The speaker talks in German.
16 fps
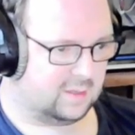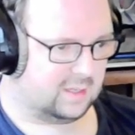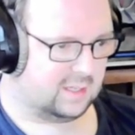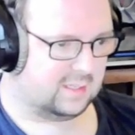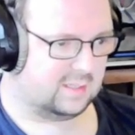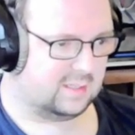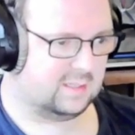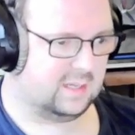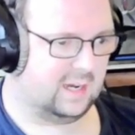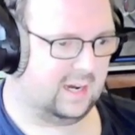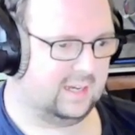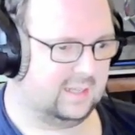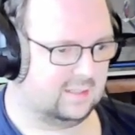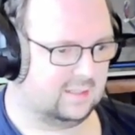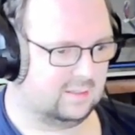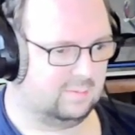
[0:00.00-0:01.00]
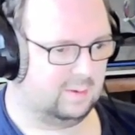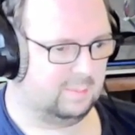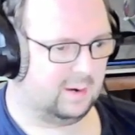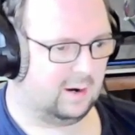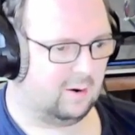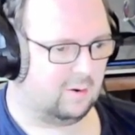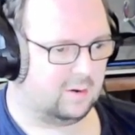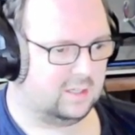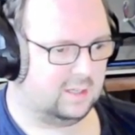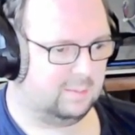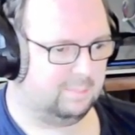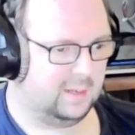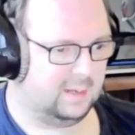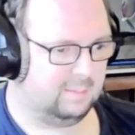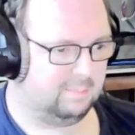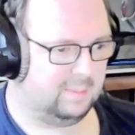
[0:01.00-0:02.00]
Das heißt, wir brauchen den
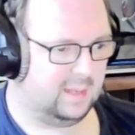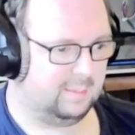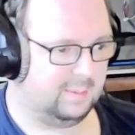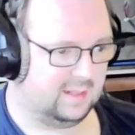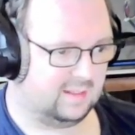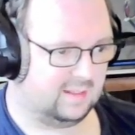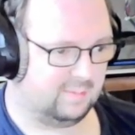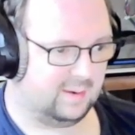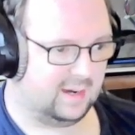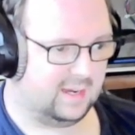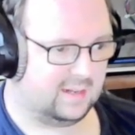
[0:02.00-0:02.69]
Pin PB2,